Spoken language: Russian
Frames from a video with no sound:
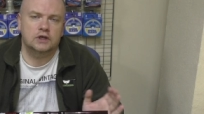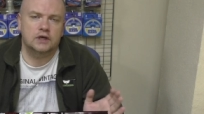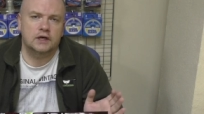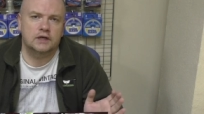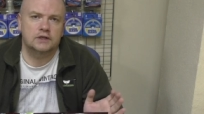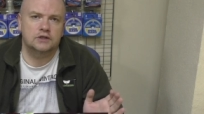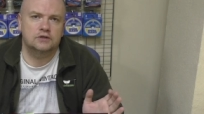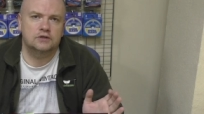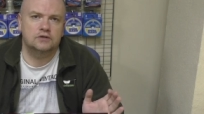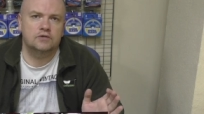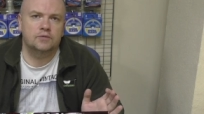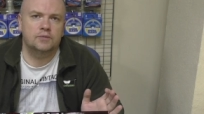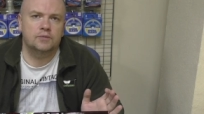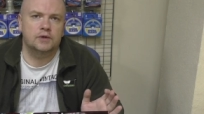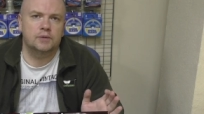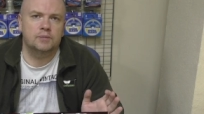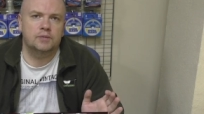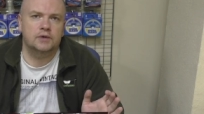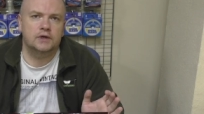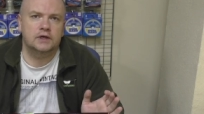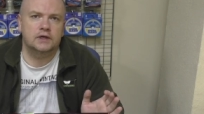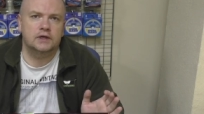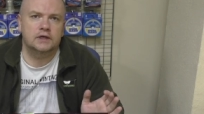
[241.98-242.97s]
качество
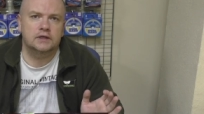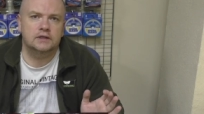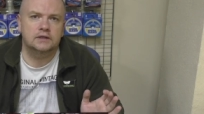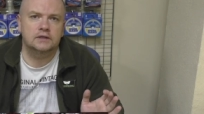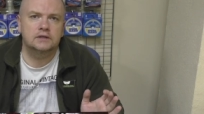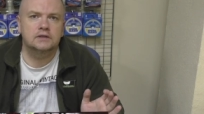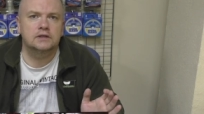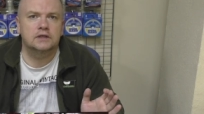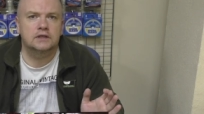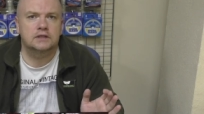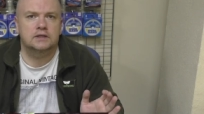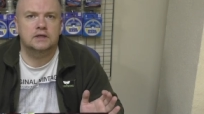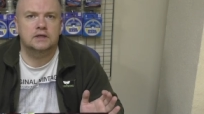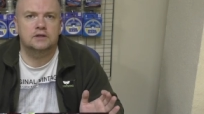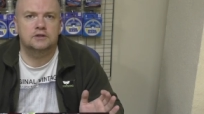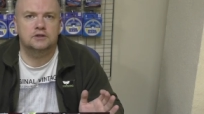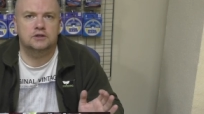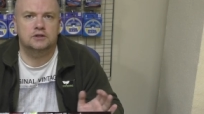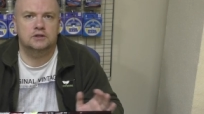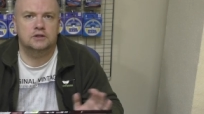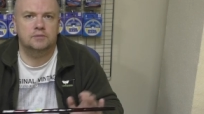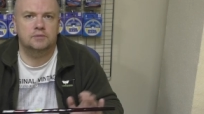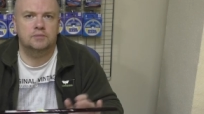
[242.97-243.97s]
припрега
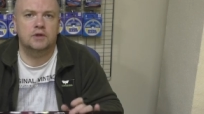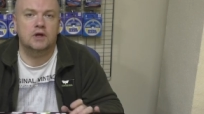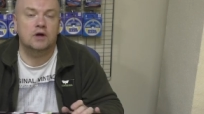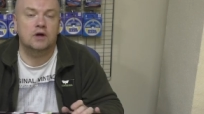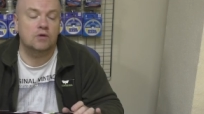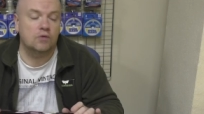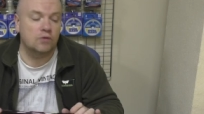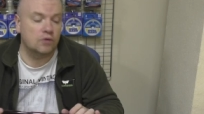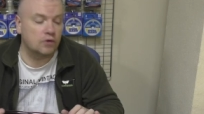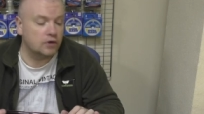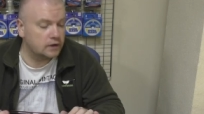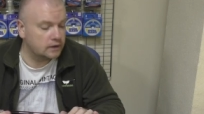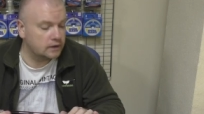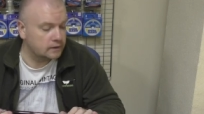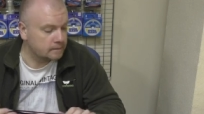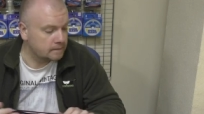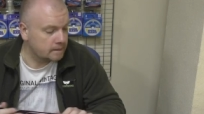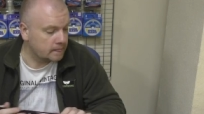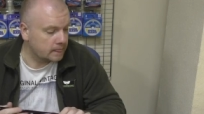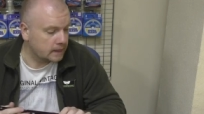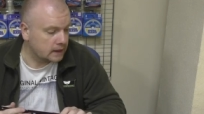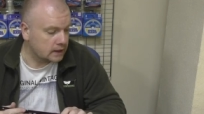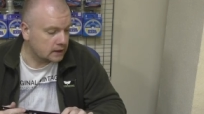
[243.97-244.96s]
достаточно плохое.
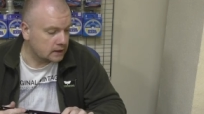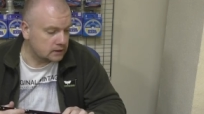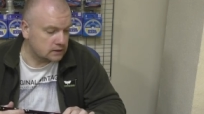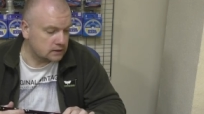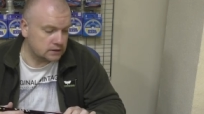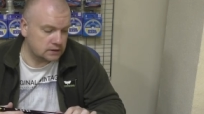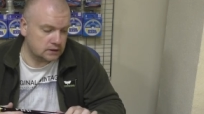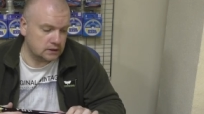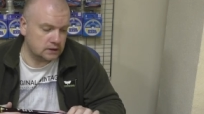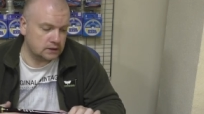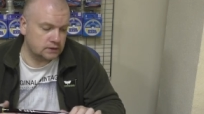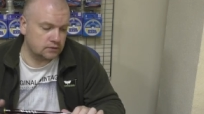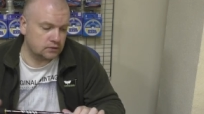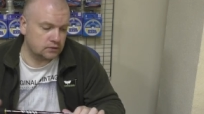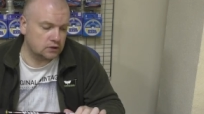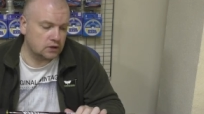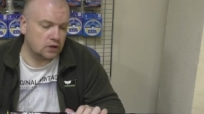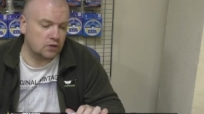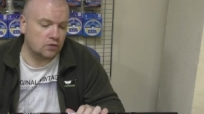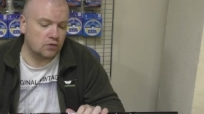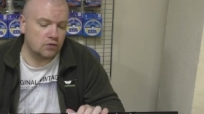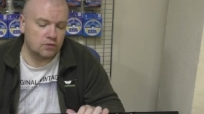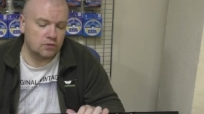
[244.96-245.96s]
Здесь вот
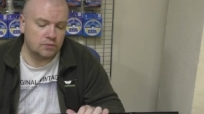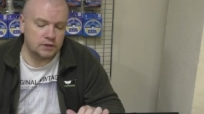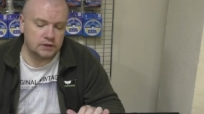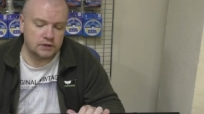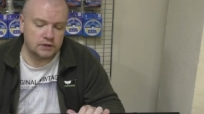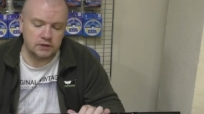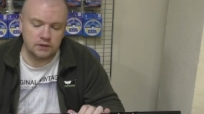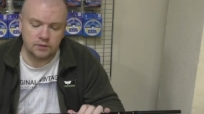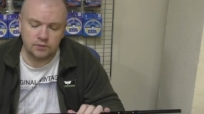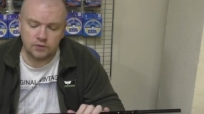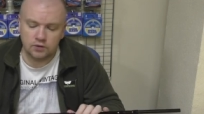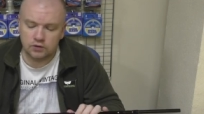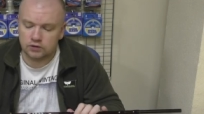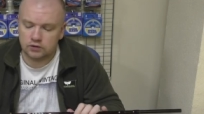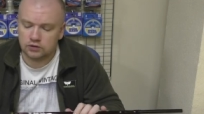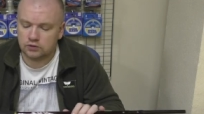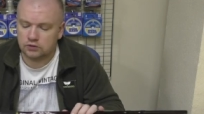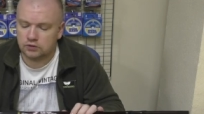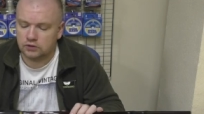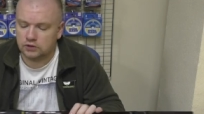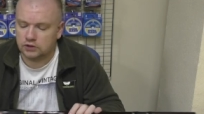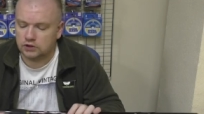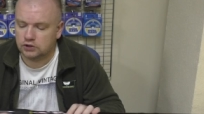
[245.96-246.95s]
такого быть не
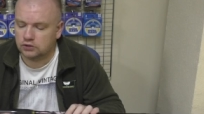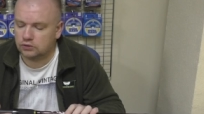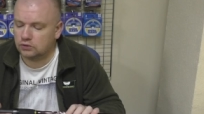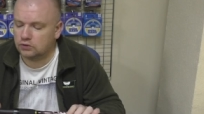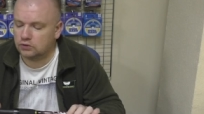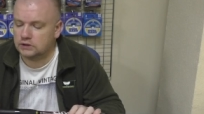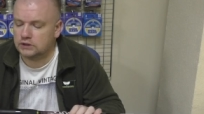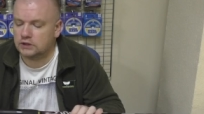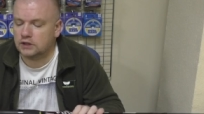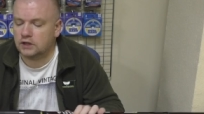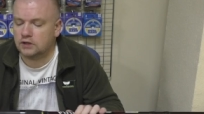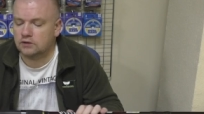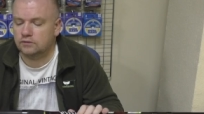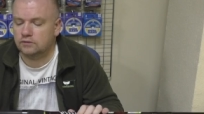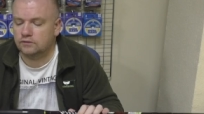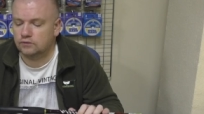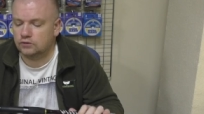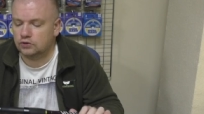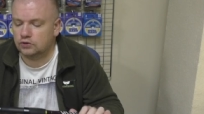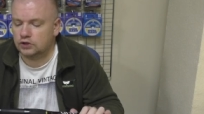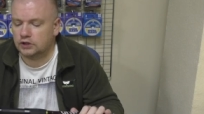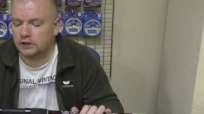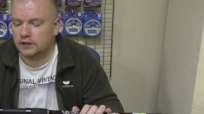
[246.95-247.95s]
может. То есть что сразу
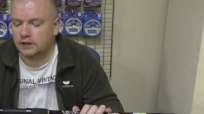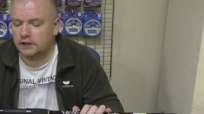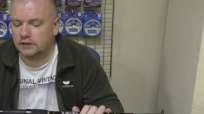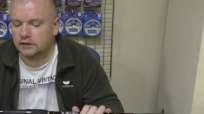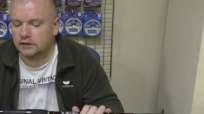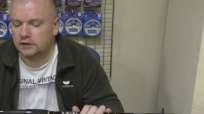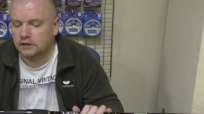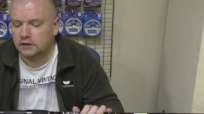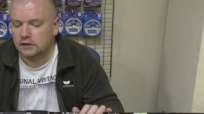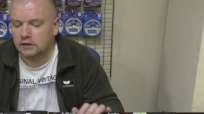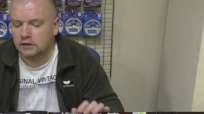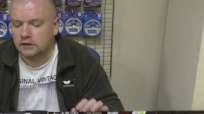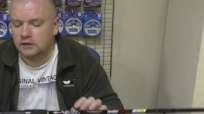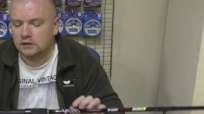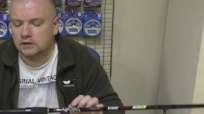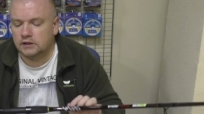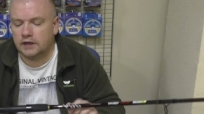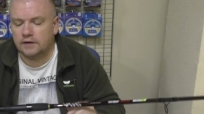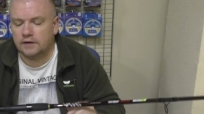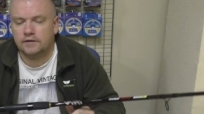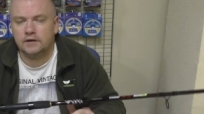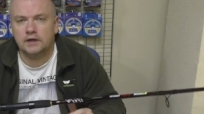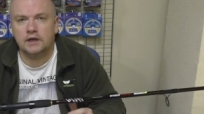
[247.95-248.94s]
внушает
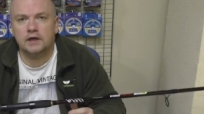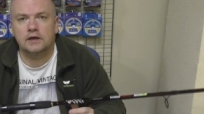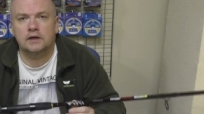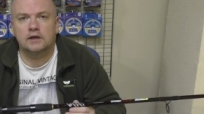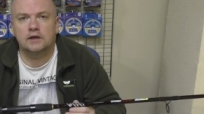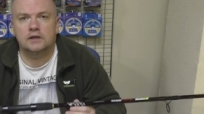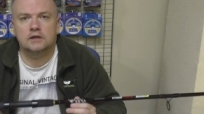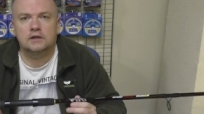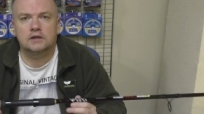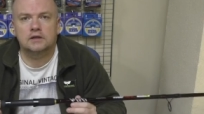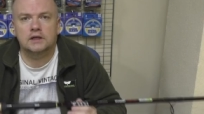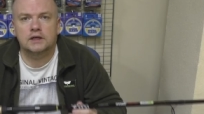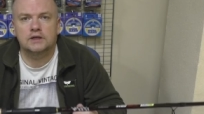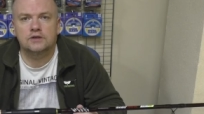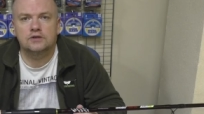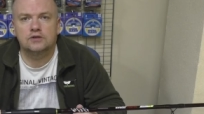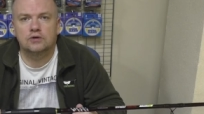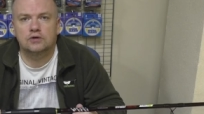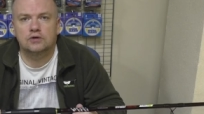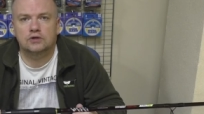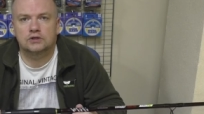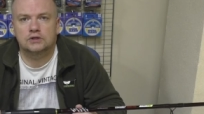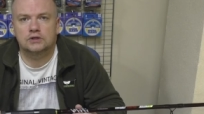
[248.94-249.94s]
доверие, это
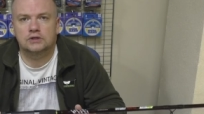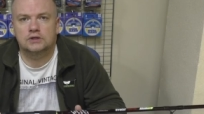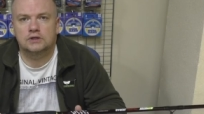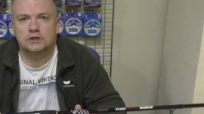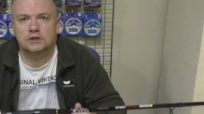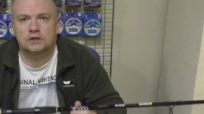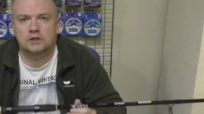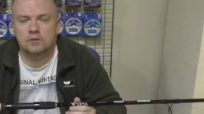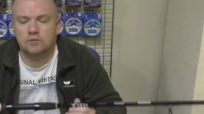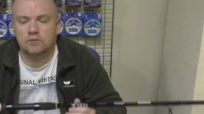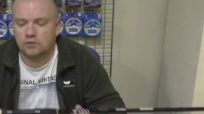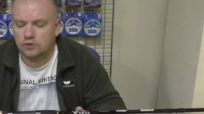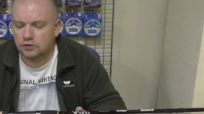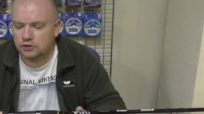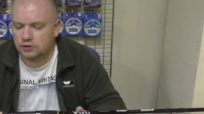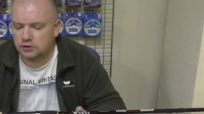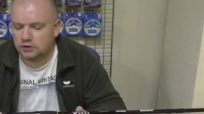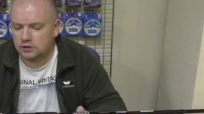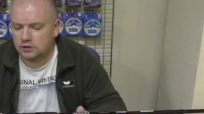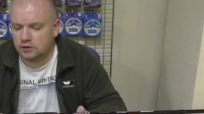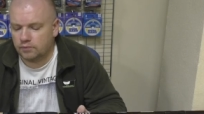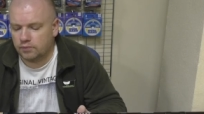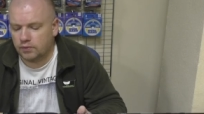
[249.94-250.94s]
надежность. Это
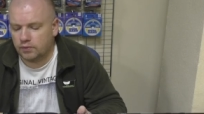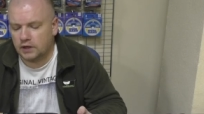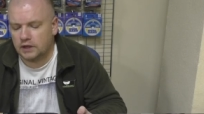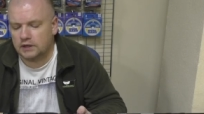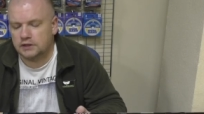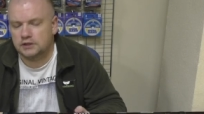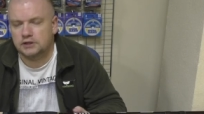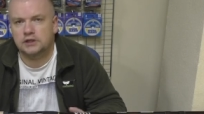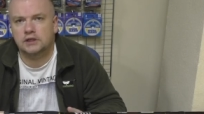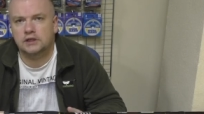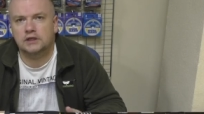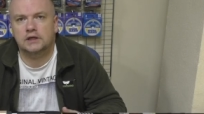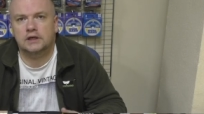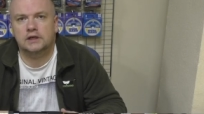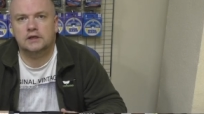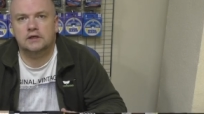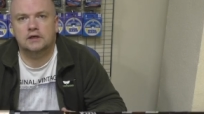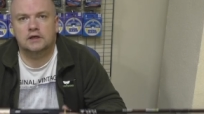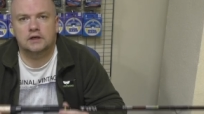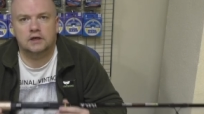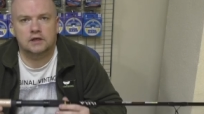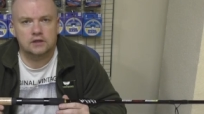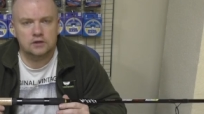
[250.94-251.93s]
мощные палочки
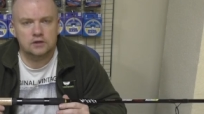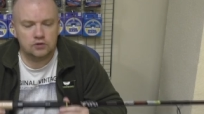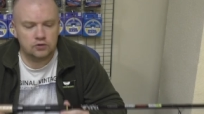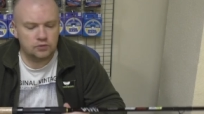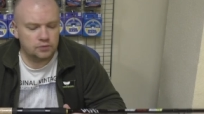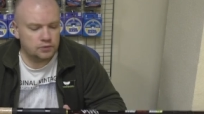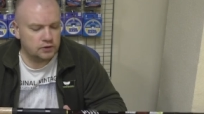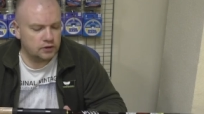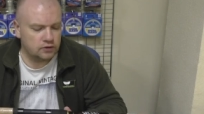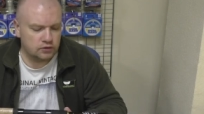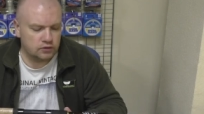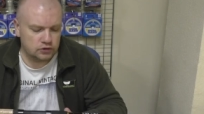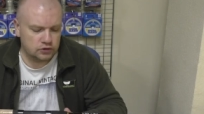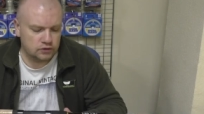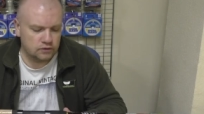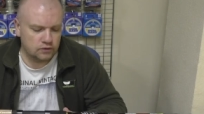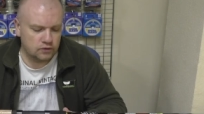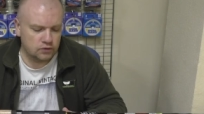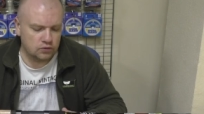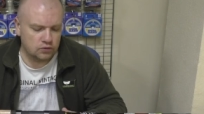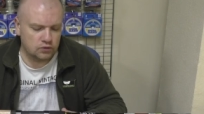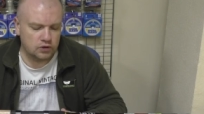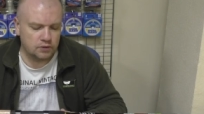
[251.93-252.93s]
такие, которые берешь
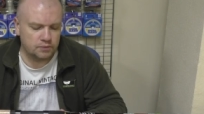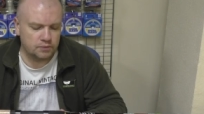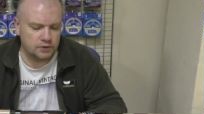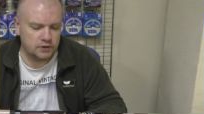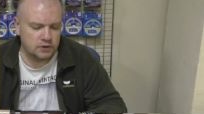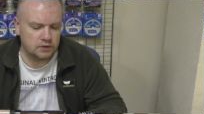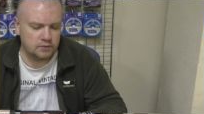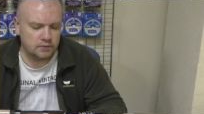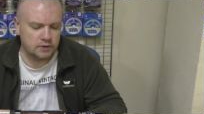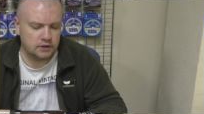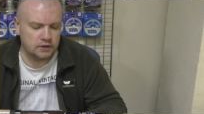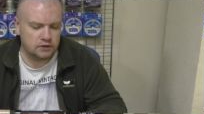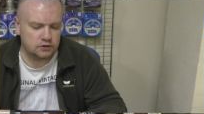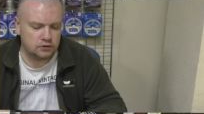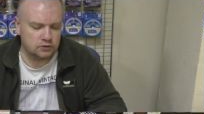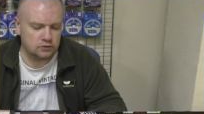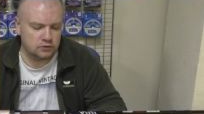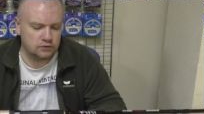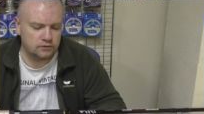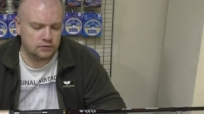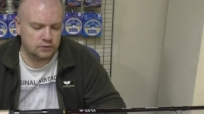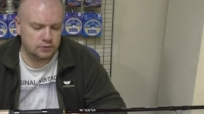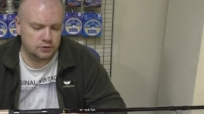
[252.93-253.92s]
в руку и понимаешь,
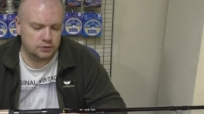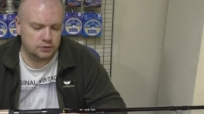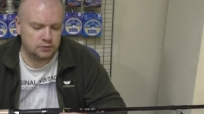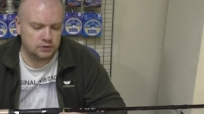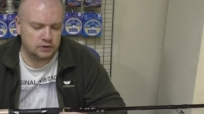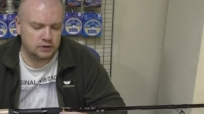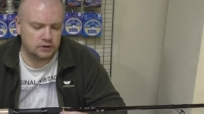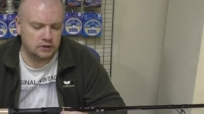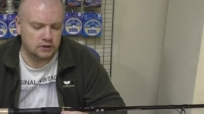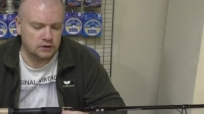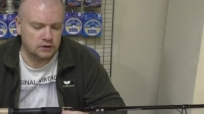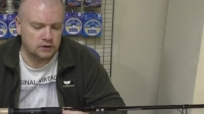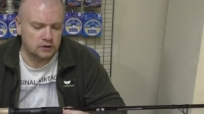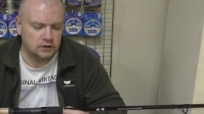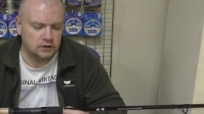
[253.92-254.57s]
что, в общем-то,